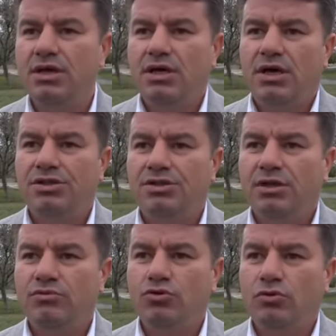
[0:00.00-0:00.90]

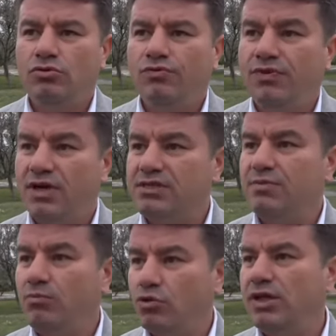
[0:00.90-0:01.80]
açıklamış olduğu finansman
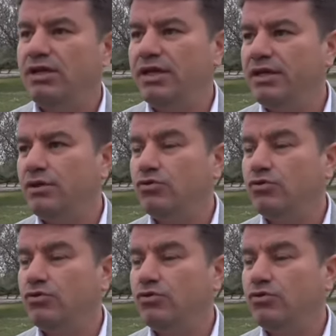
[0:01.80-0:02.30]
modeliyle ilgili